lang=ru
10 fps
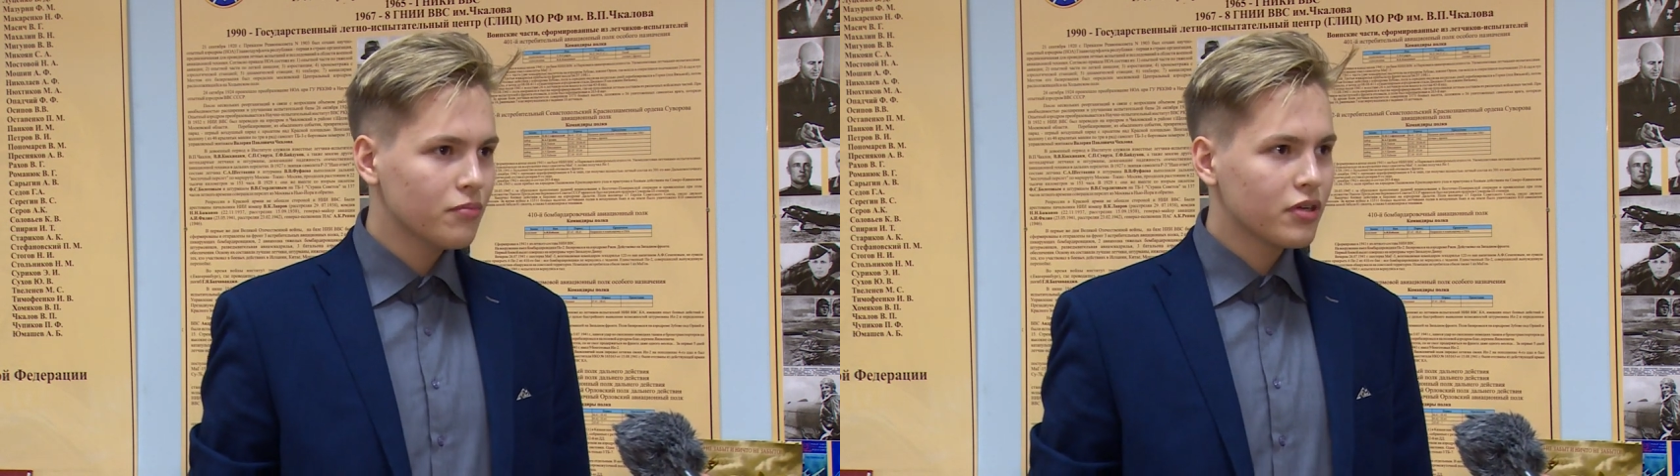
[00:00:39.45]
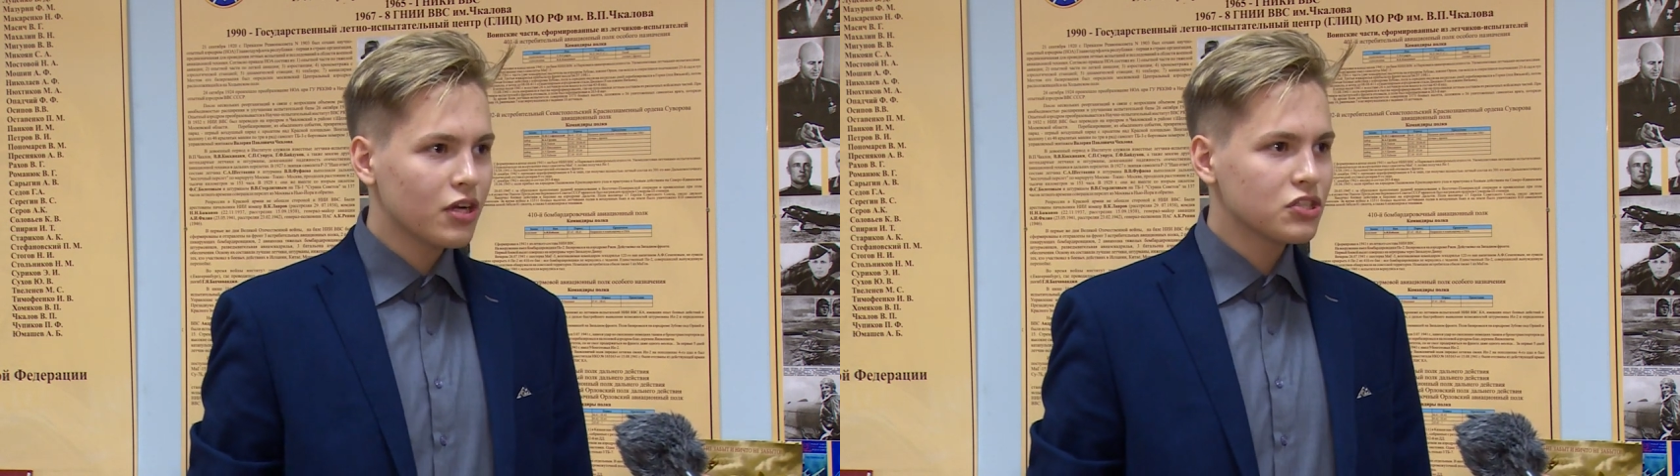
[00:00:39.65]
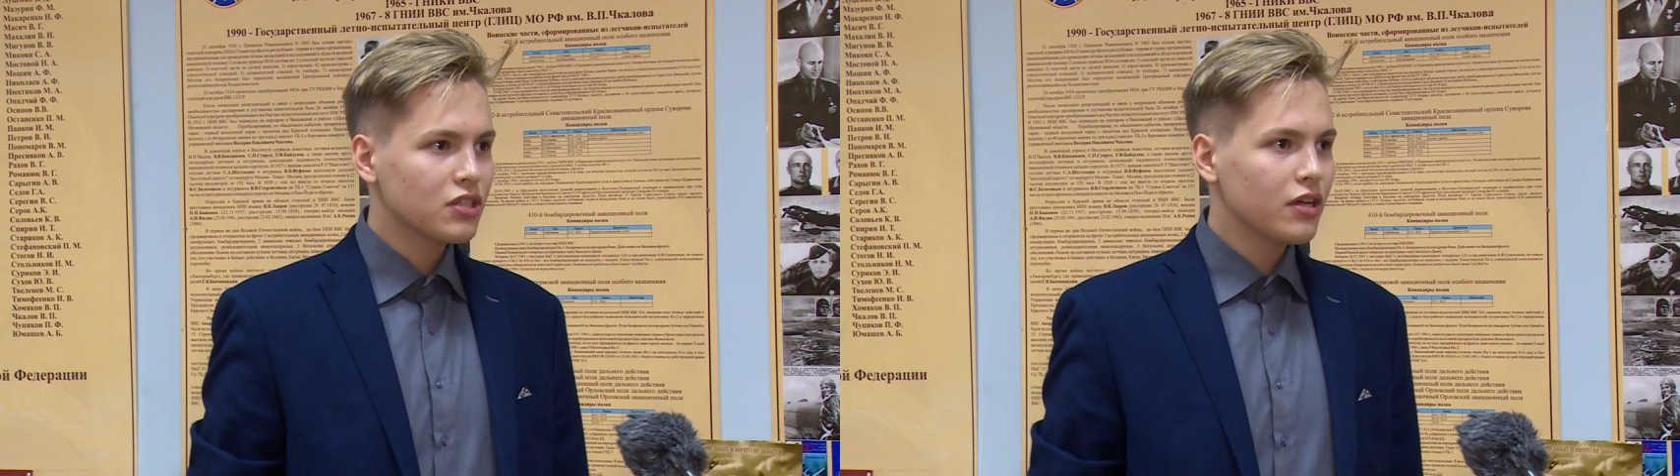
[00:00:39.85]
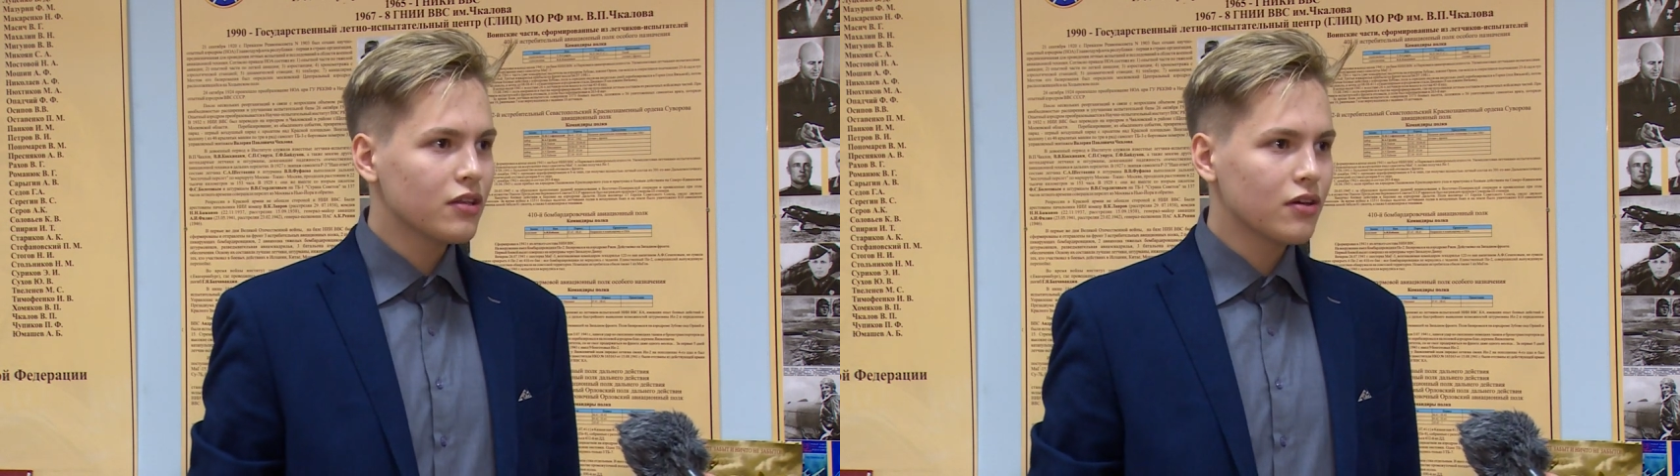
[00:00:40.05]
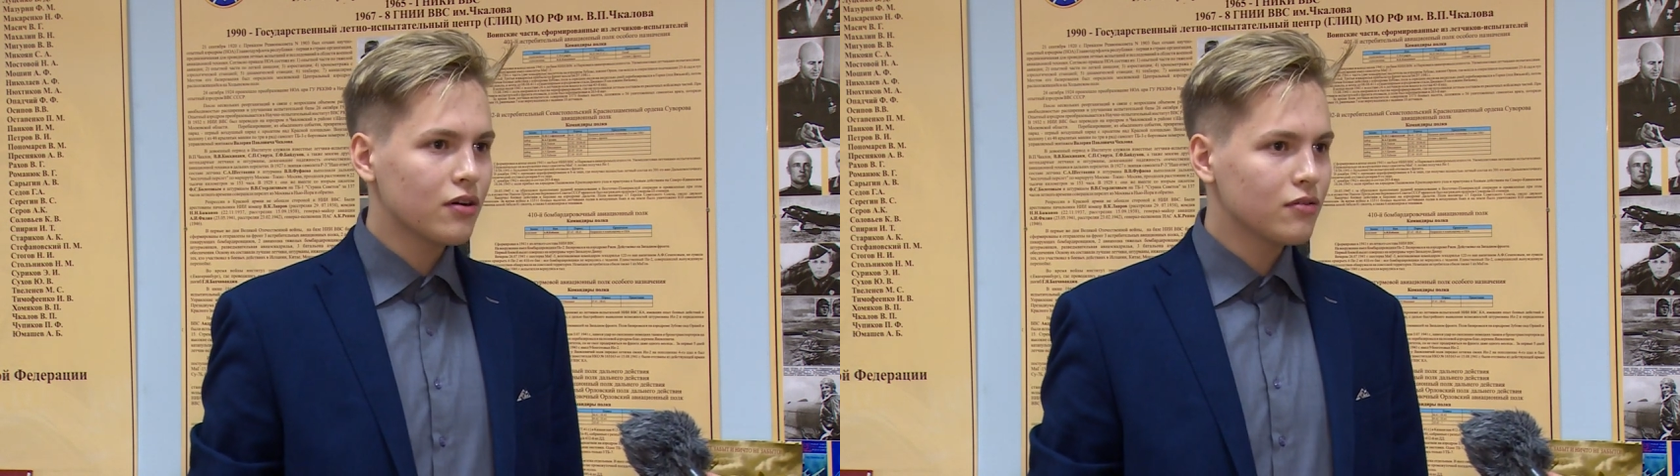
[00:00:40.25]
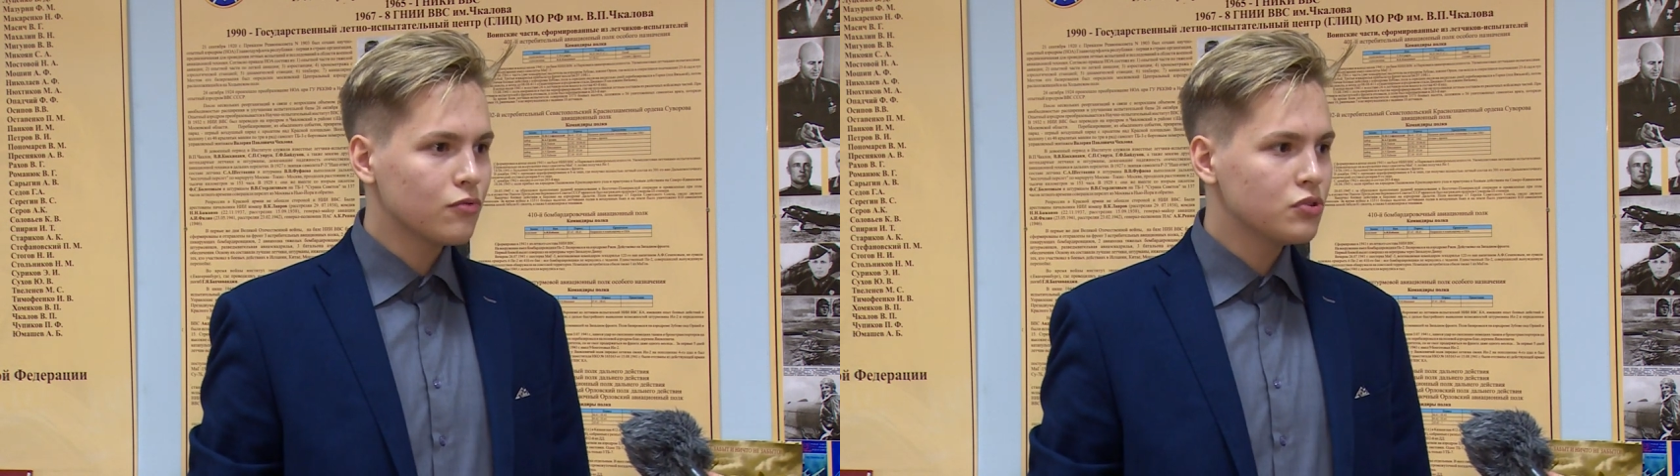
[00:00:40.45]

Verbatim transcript: Мне кажется, это